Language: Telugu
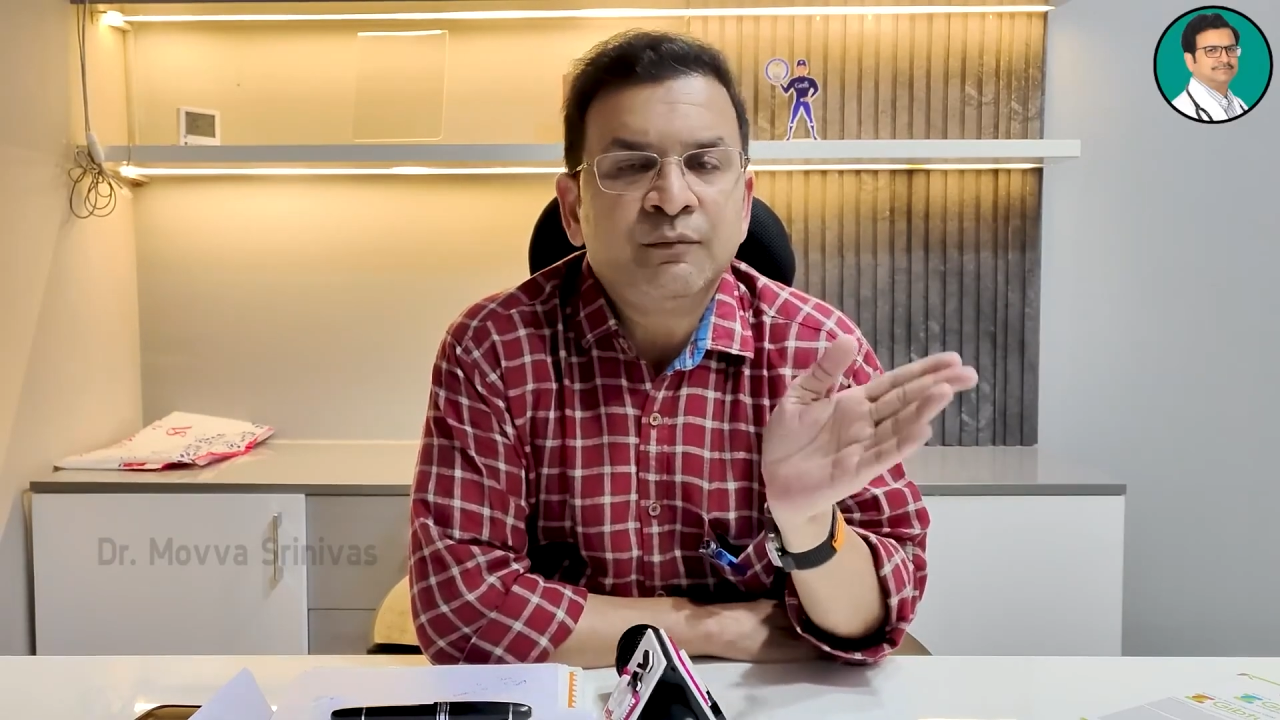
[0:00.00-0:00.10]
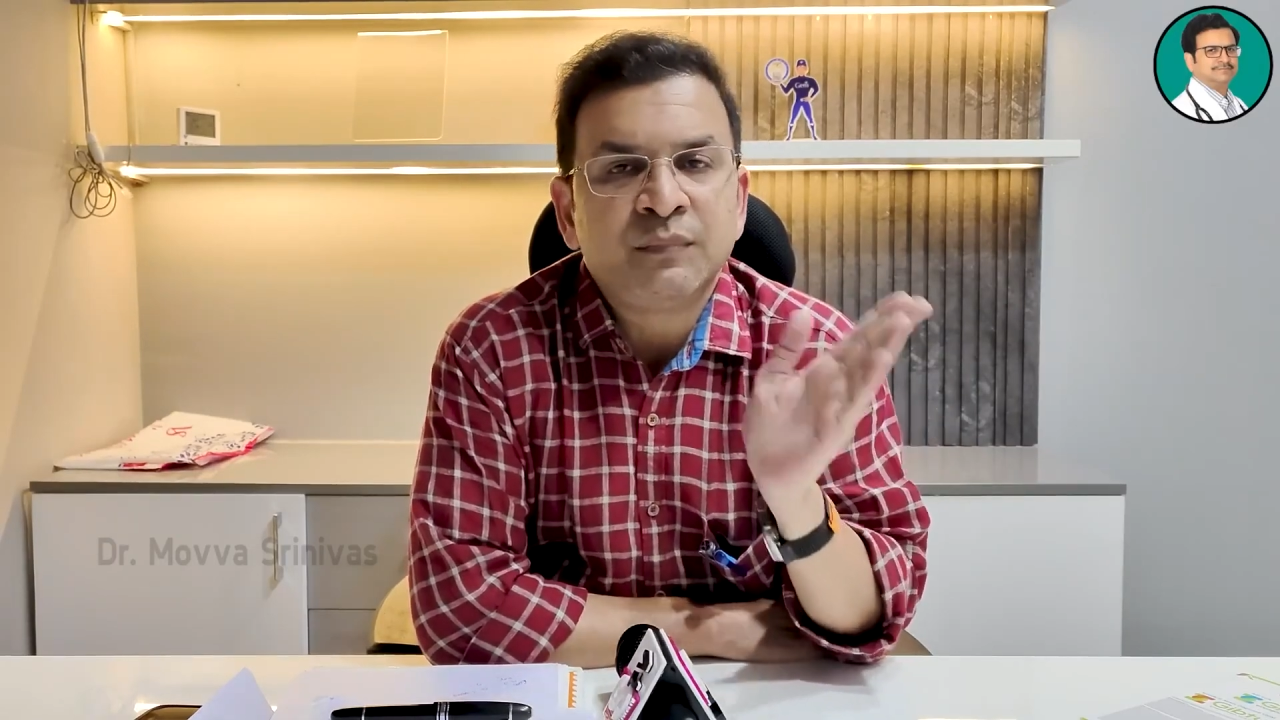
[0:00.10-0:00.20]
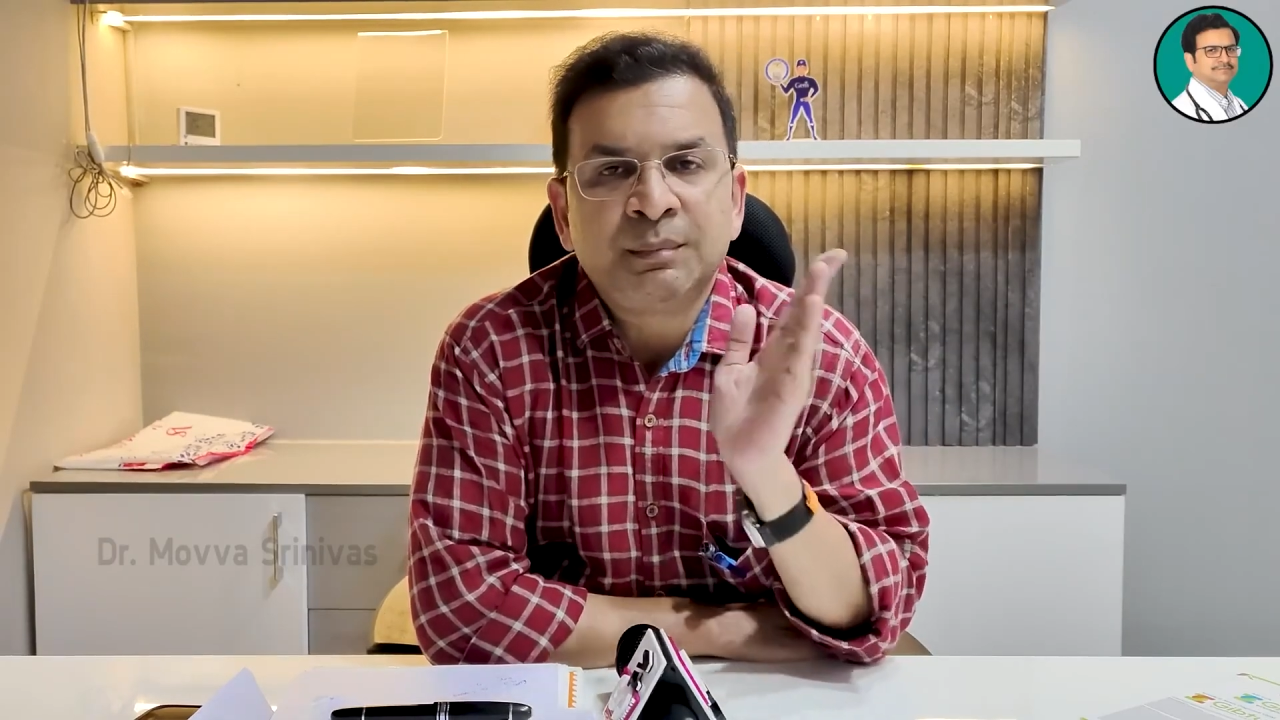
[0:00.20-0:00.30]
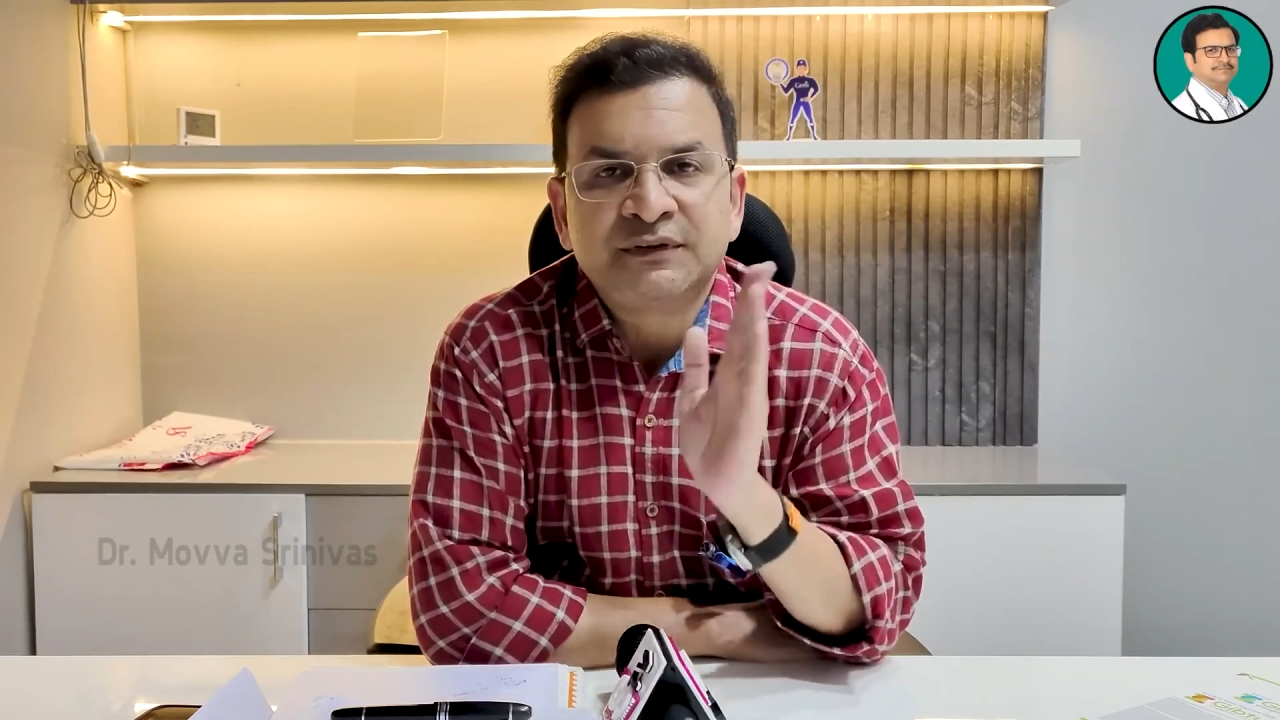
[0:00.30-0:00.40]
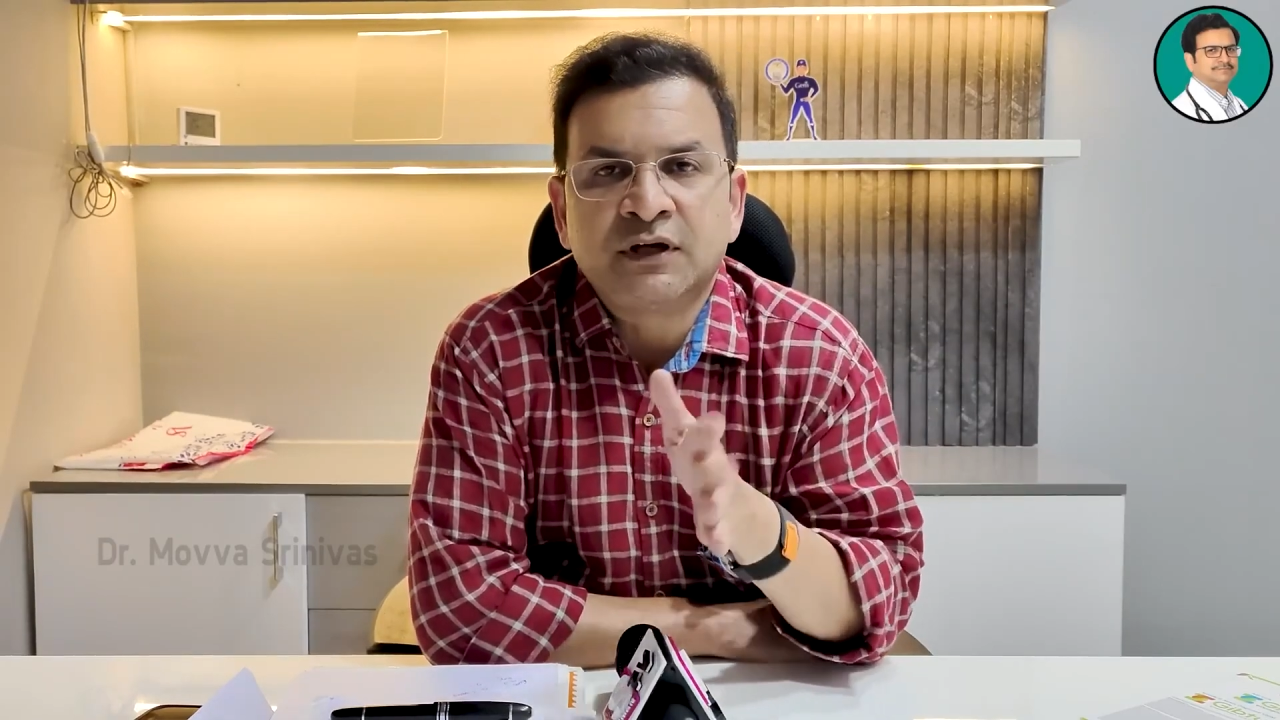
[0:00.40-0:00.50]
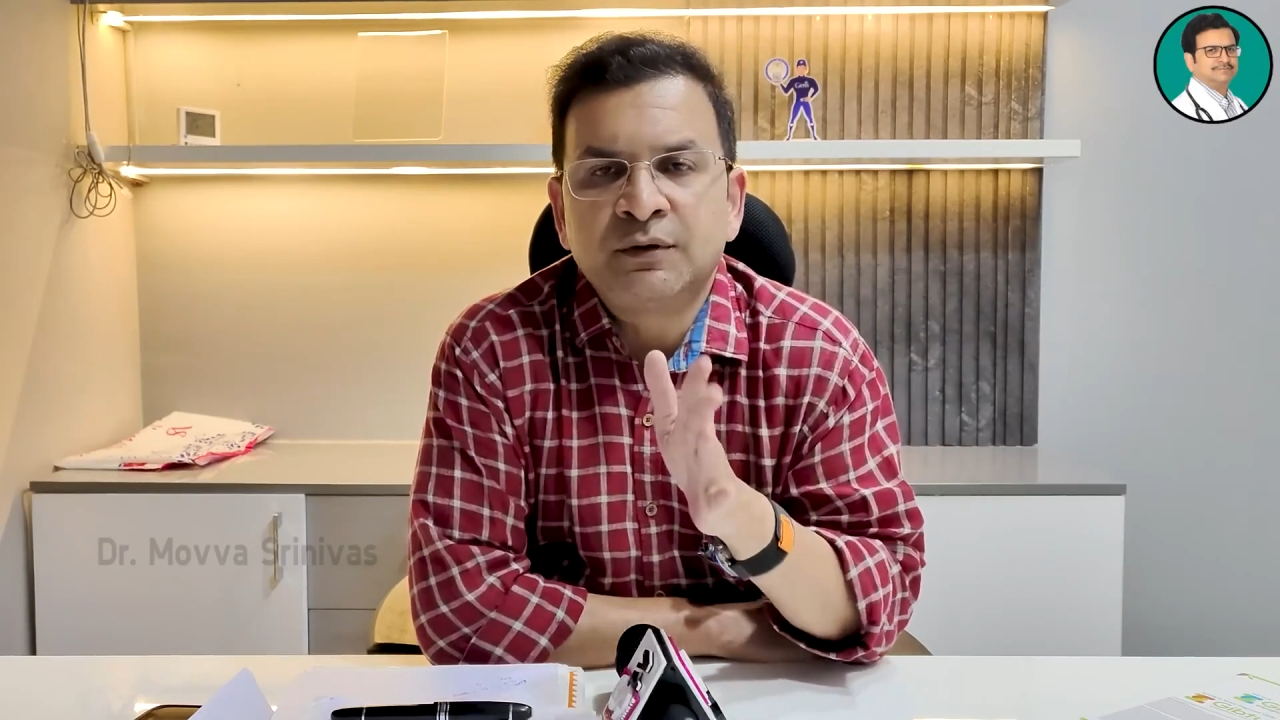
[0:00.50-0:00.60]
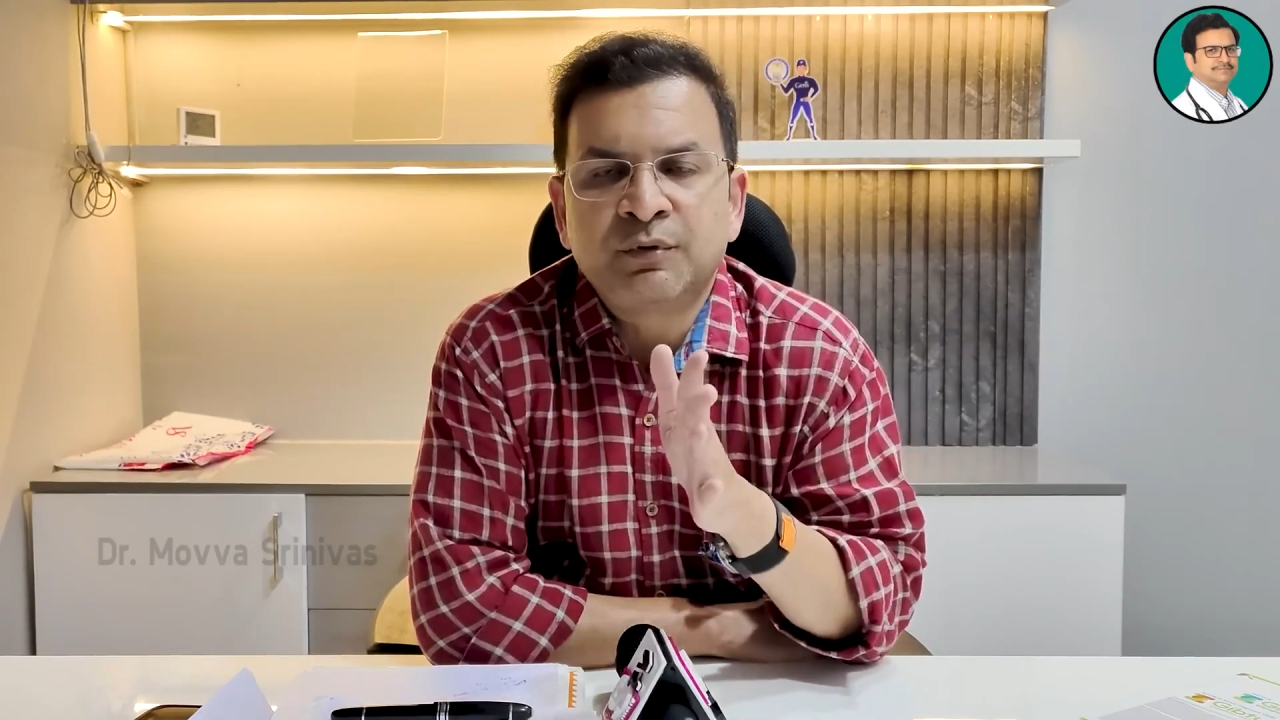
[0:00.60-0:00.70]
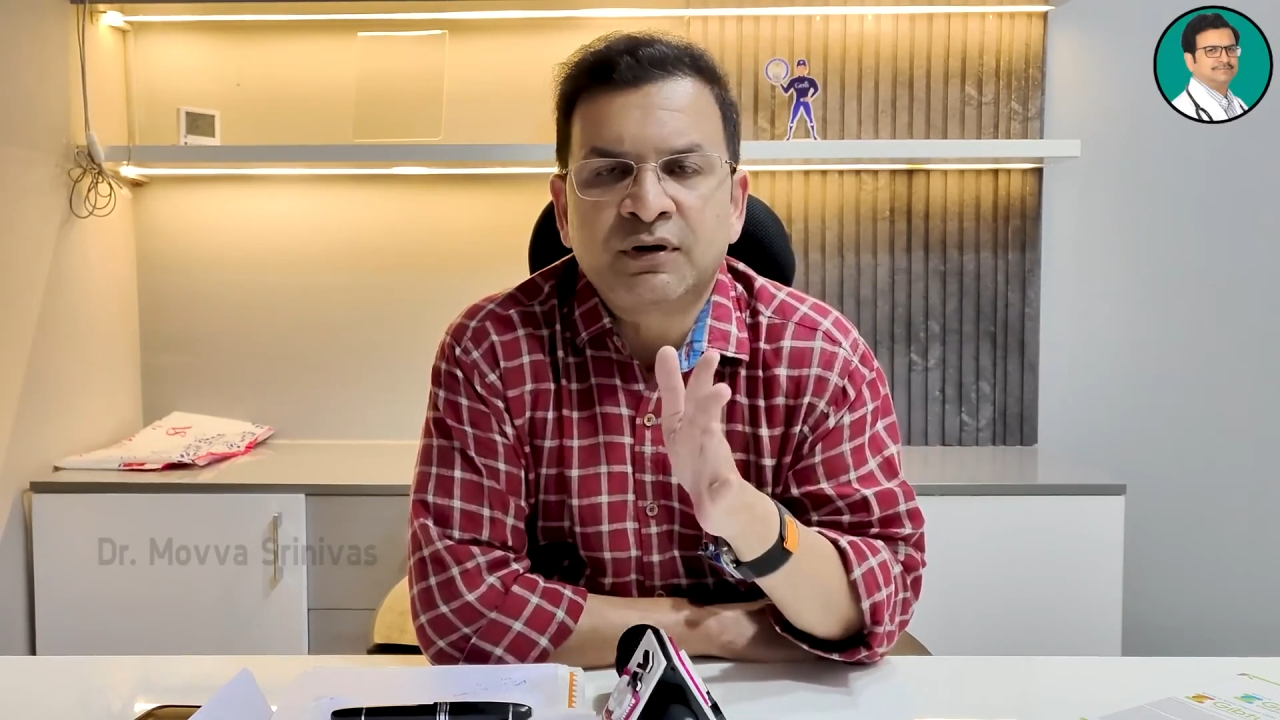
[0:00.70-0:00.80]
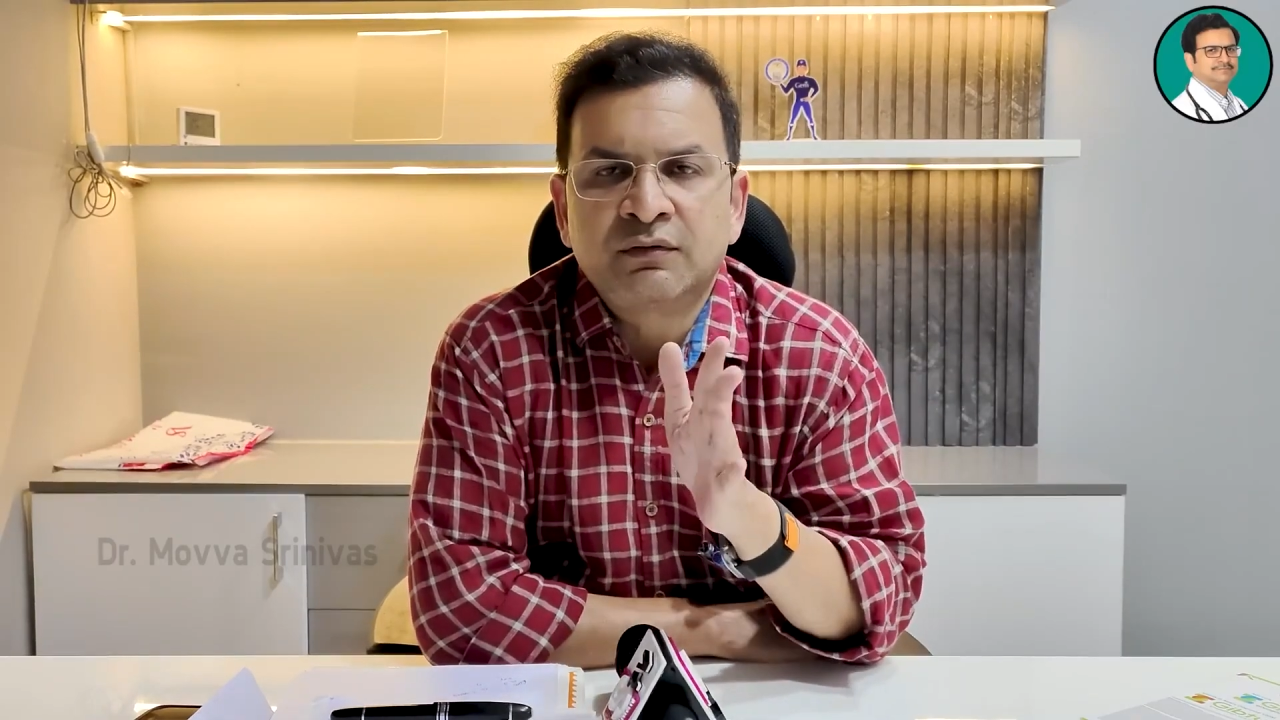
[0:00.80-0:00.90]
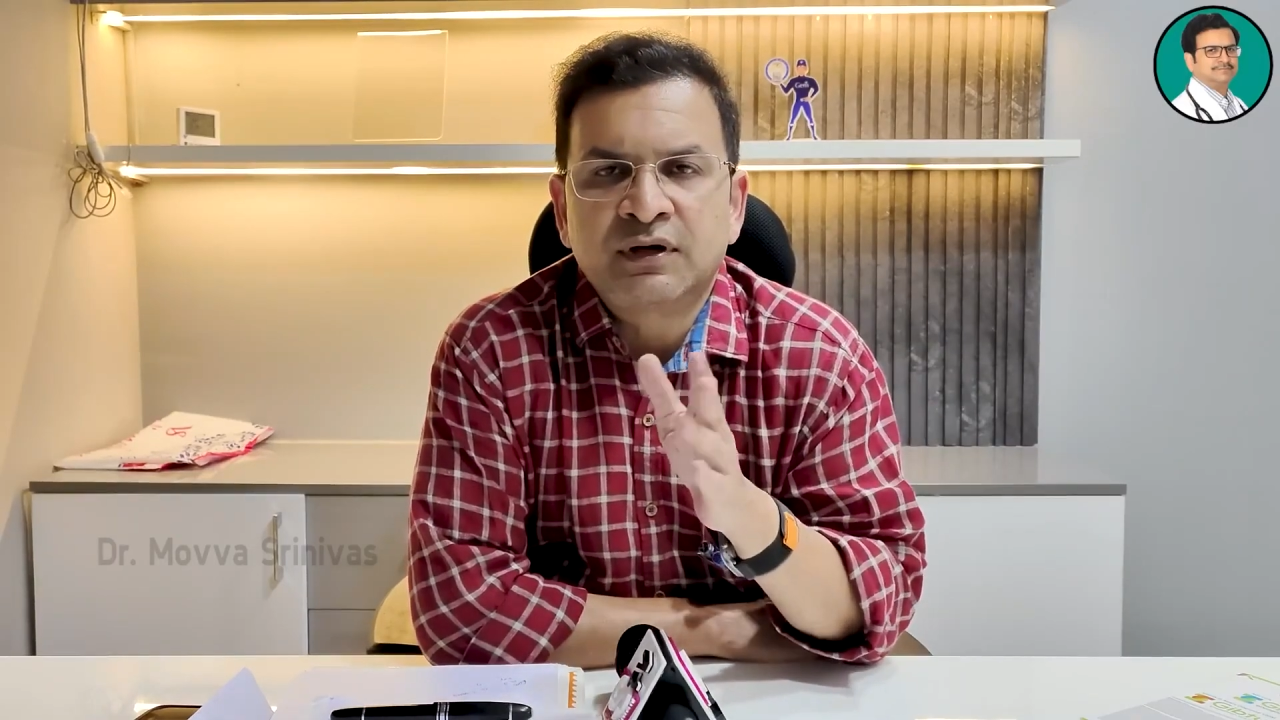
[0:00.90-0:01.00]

బీపీ తగ్గిపోవడం